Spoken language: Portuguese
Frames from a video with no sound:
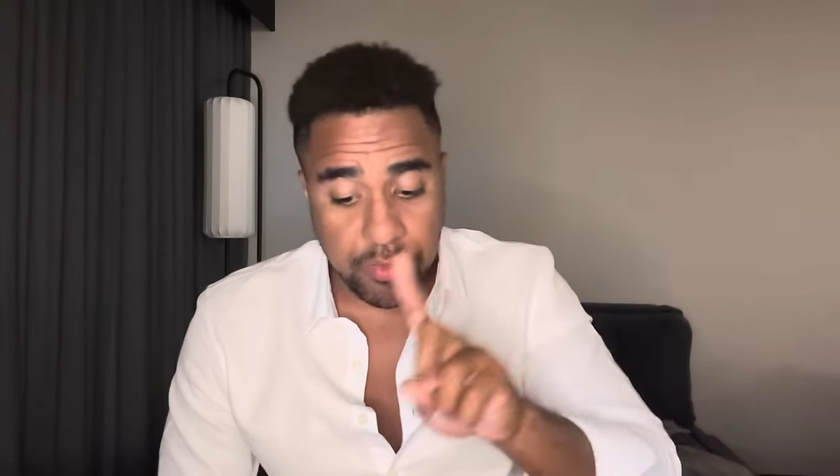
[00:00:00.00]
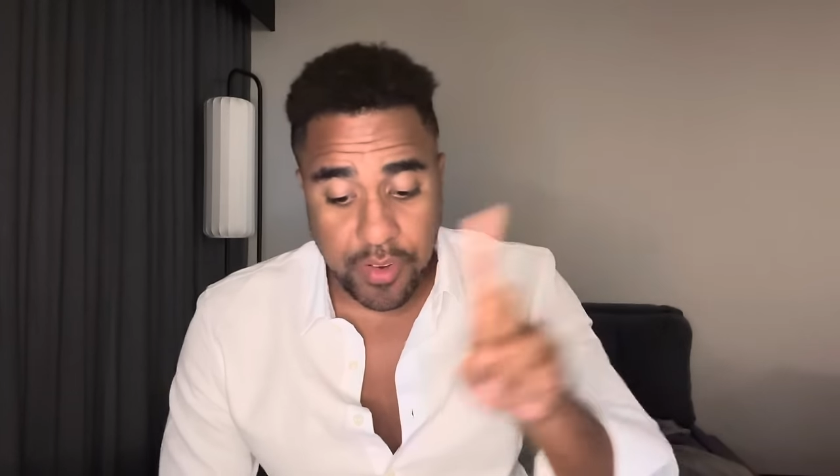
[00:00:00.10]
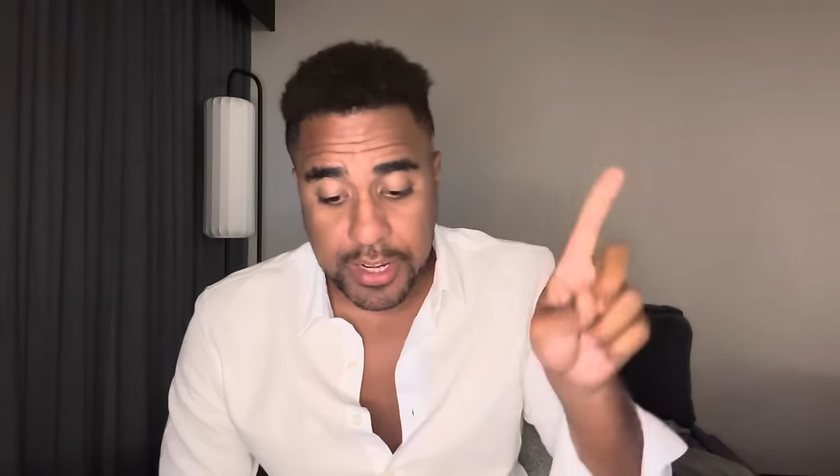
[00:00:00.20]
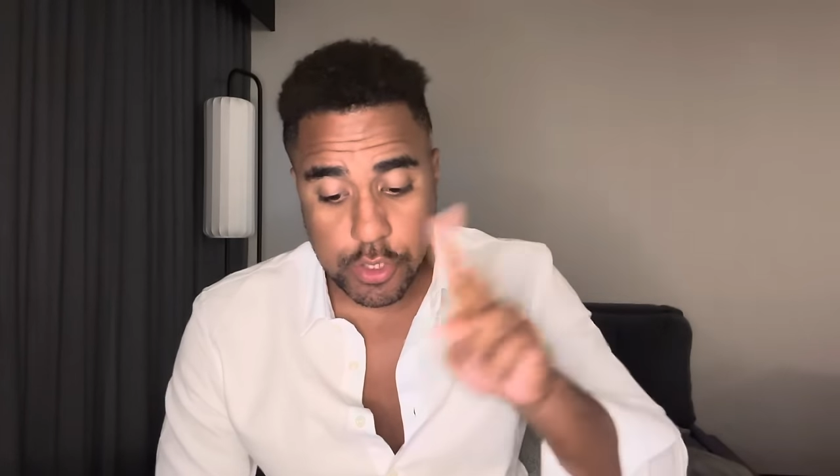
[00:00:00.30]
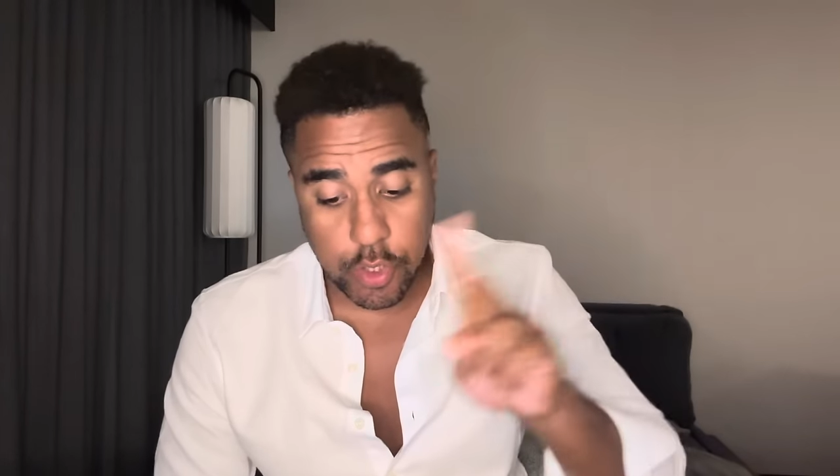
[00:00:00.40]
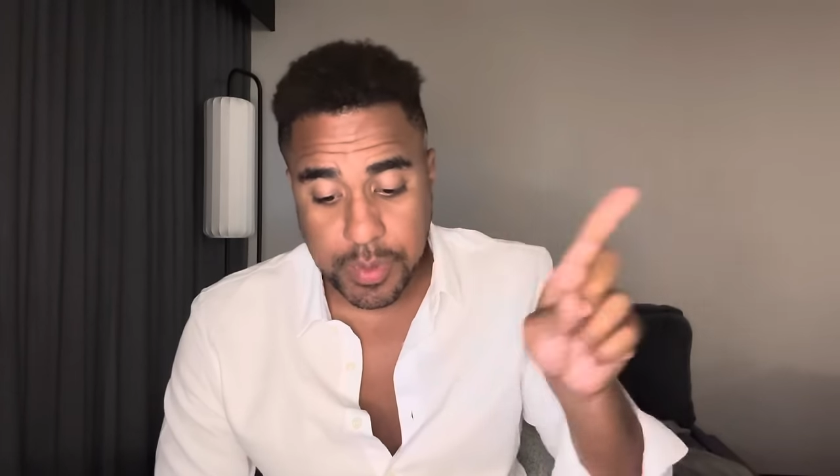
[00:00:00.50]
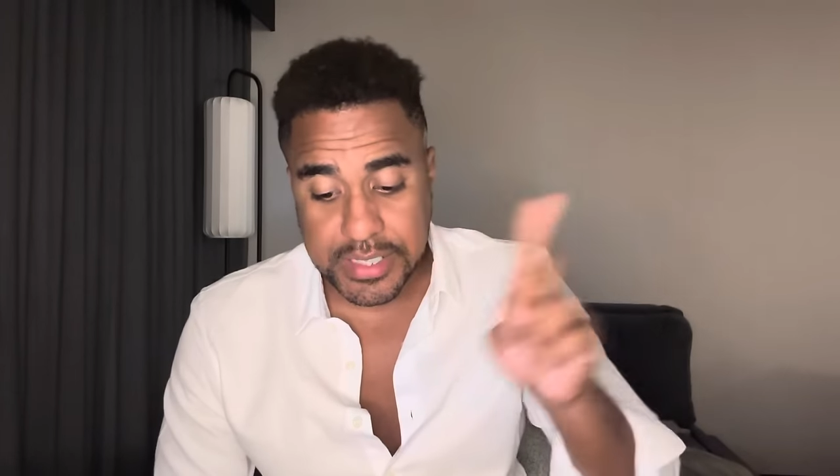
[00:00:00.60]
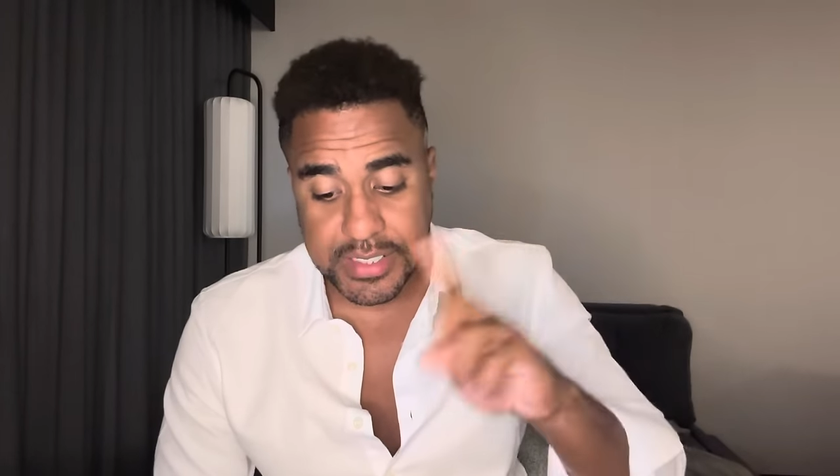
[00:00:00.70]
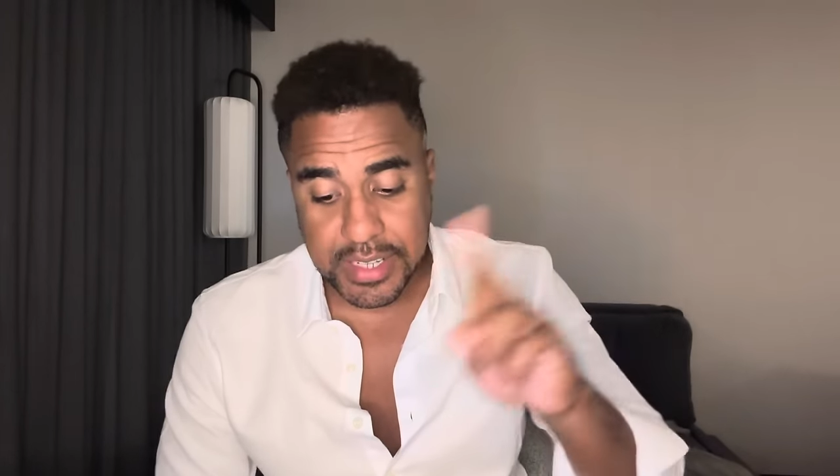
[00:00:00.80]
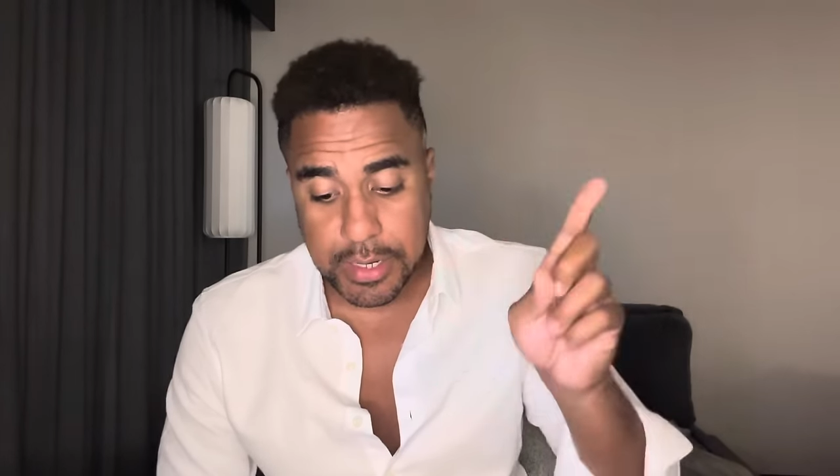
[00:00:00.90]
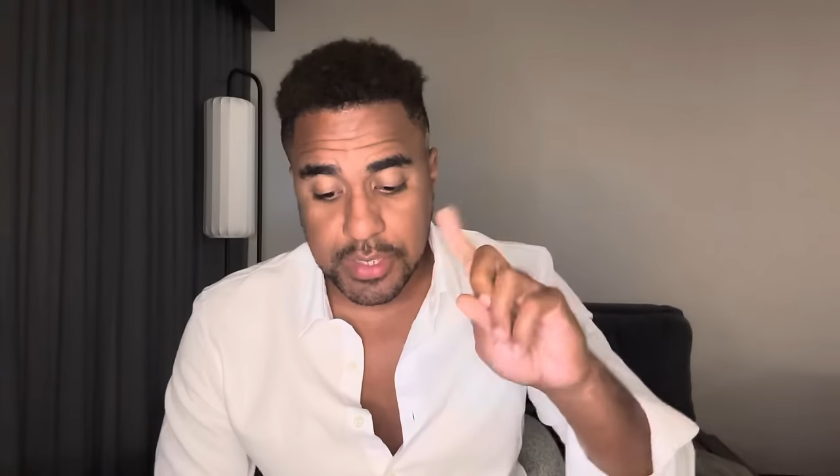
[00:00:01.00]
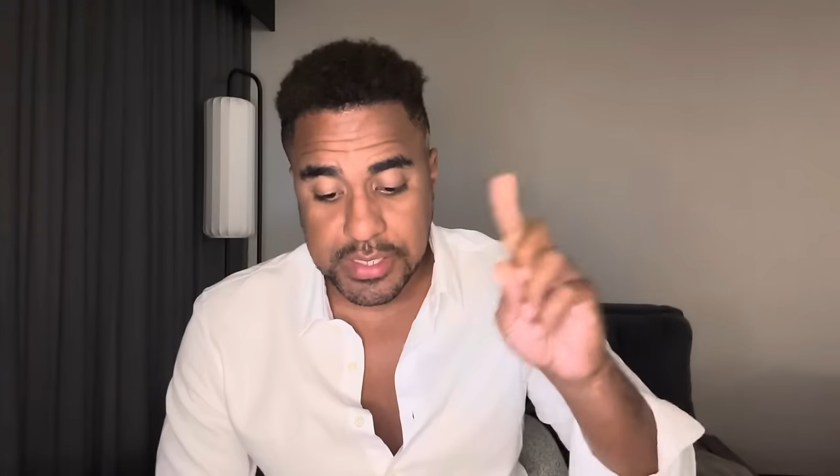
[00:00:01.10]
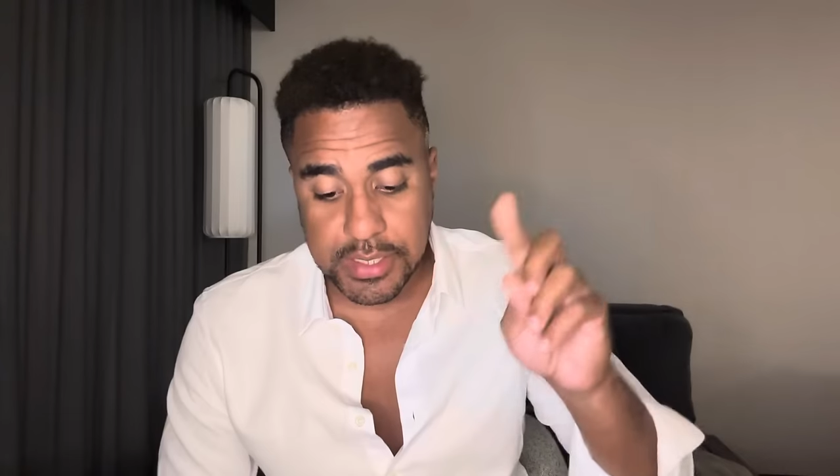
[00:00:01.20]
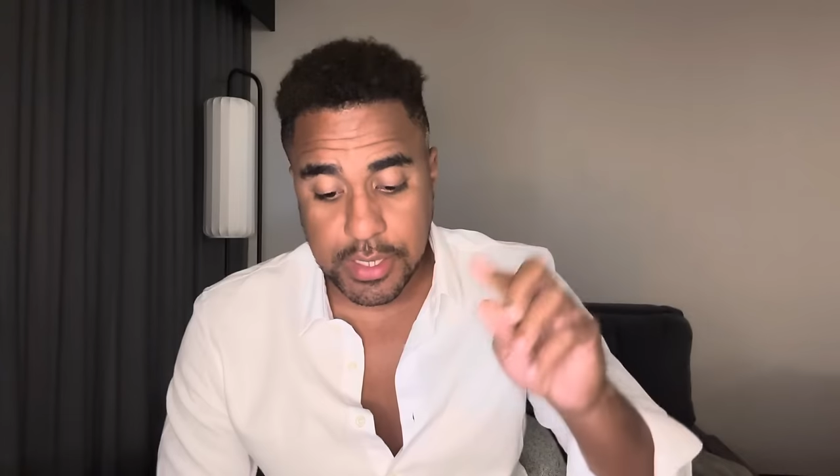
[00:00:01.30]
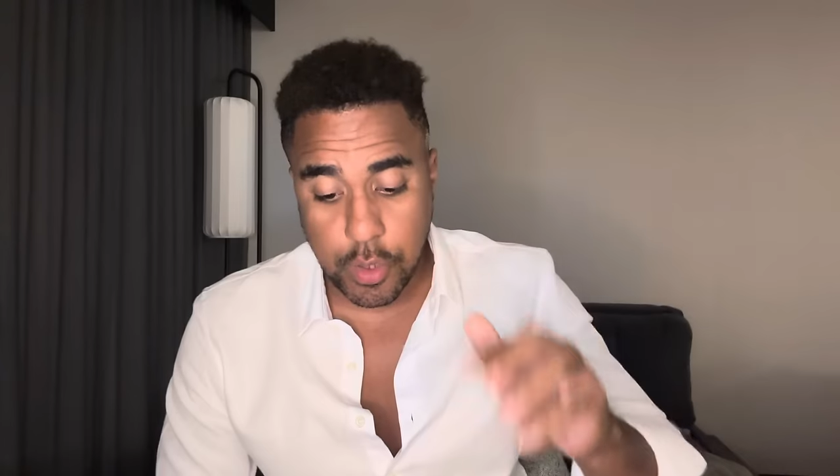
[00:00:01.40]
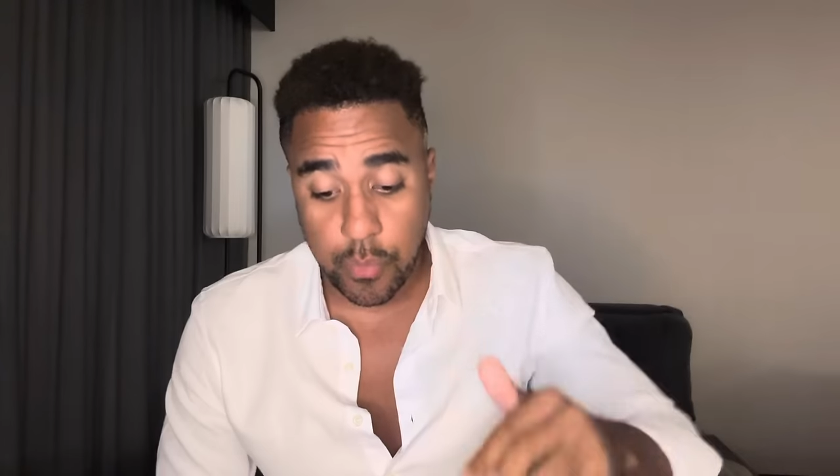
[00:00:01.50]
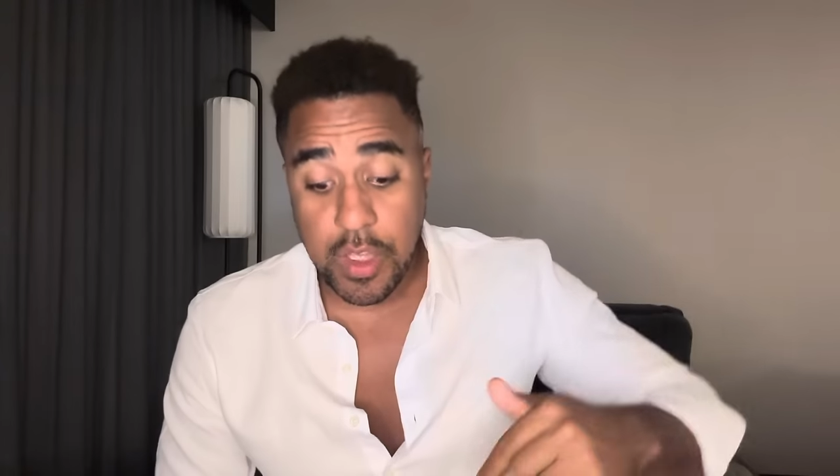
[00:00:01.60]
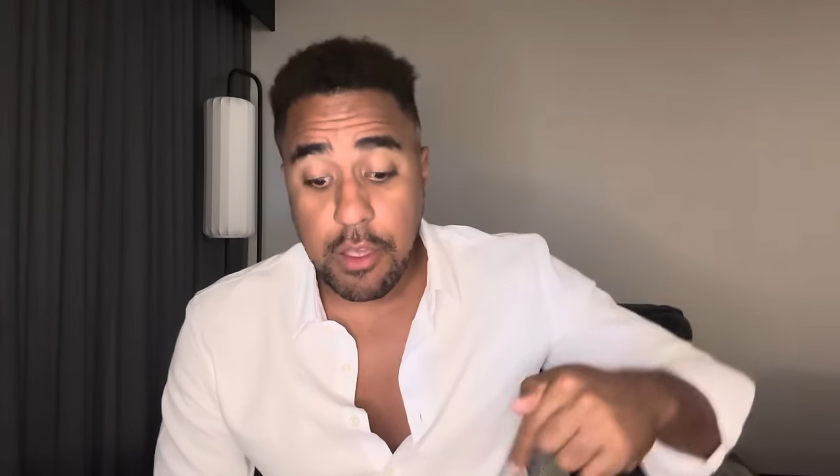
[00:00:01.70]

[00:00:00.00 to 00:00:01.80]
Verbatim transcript: fala só do Brasileirão desse ano.